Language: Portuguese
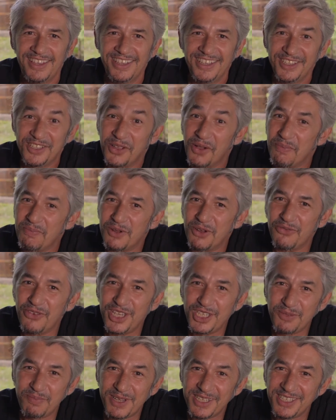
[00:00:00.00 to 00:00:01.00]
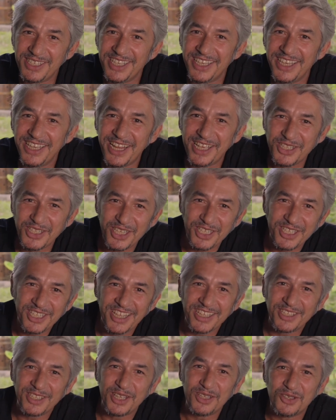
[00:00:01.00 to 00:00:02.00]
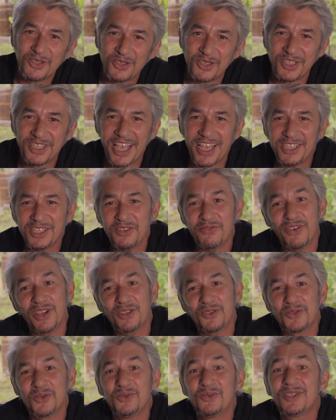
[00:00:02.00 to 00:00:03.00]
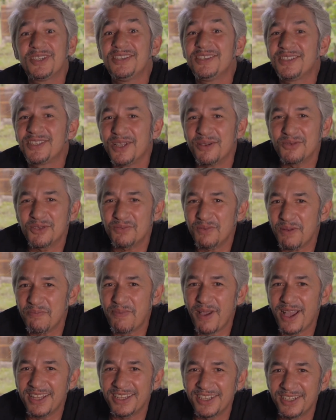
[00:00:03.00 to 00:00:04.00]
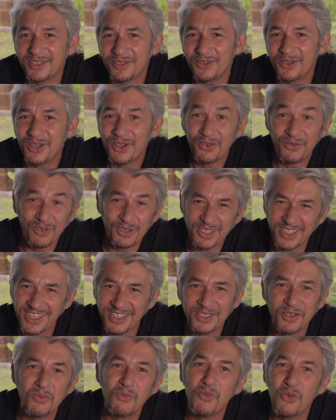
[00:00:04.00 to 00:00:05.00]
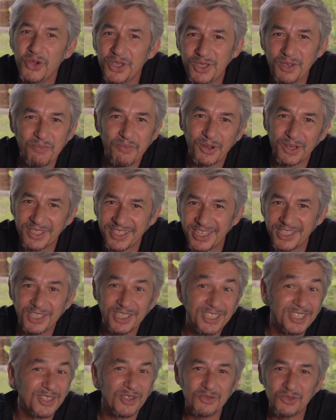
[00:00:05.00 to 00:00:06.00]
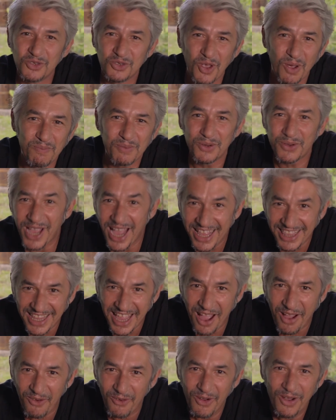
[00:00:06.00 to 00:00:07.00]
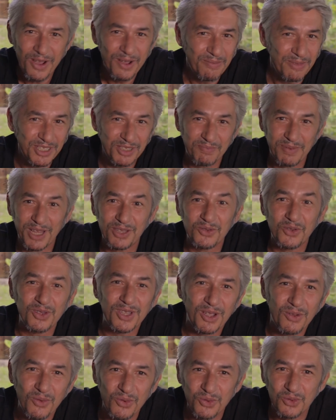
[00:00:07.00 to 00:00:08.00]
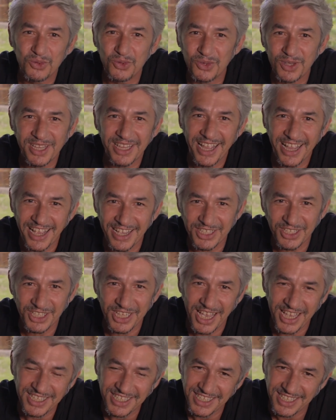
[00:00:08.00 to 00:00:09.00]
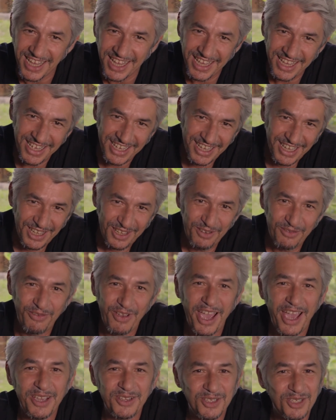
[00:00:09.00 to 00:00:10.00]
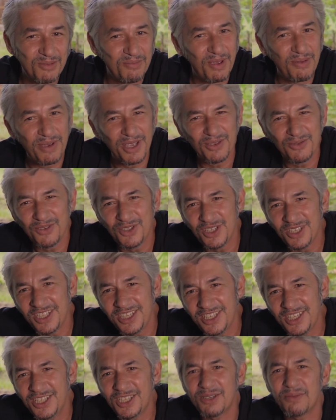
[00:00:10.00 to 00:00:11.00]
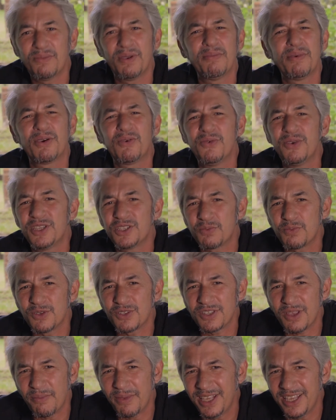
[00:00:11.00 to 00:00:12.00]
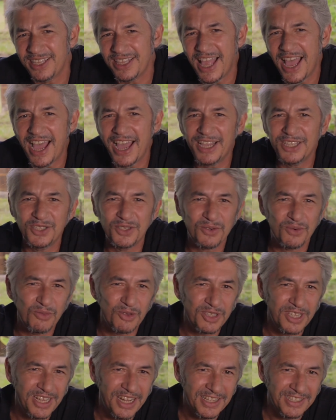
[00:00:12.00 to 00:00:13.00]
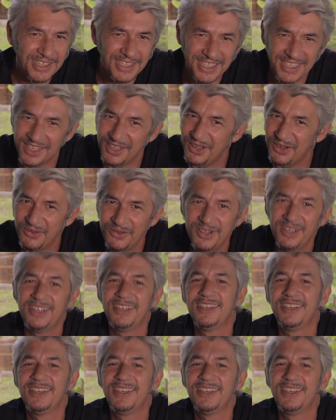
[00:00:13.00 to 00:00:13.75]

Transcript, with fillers: Então aproveite para seguir a gente nas redes sociais e ver tudo que estamos preparando. Vocês são muito importantes não só para o canal, mas para toda a cultura da cachaça. E velho, se beber não dirija, beba com responsabilidade, com moderação.